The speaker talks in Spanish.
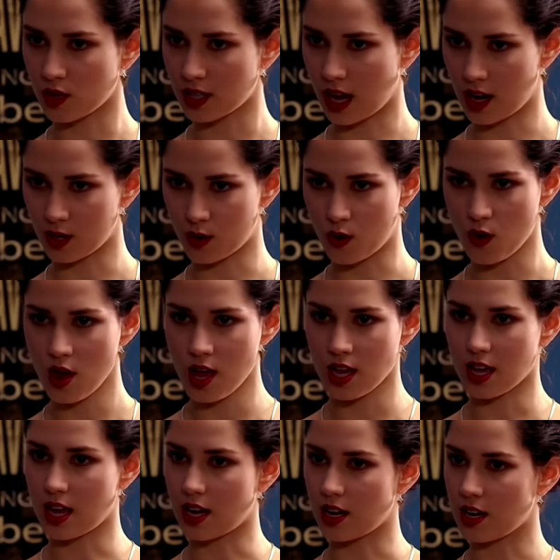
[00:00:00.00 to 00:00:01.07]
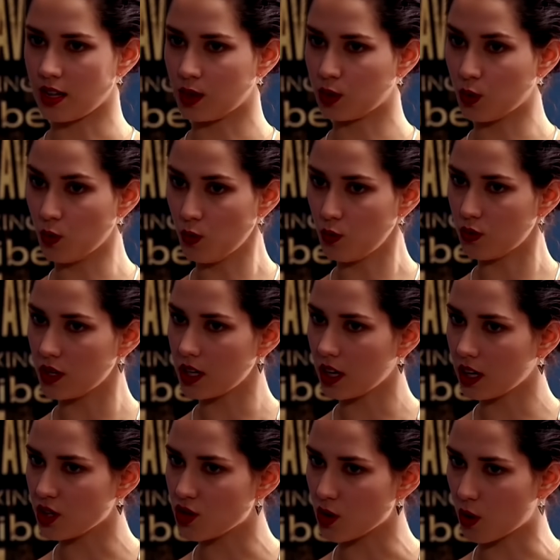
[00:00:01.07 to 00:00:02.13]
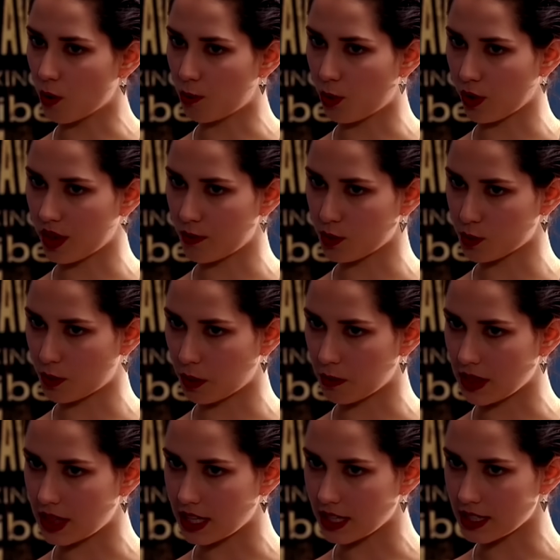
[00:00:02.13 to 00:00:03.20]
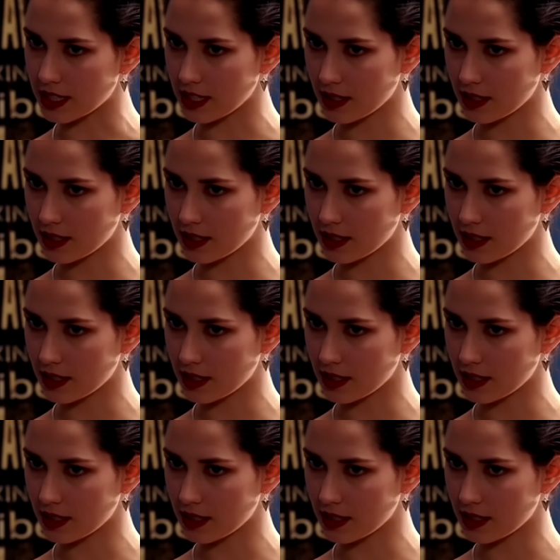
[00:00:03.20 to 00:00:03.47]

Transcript: es algo que ni tú ni yo podemos permitir.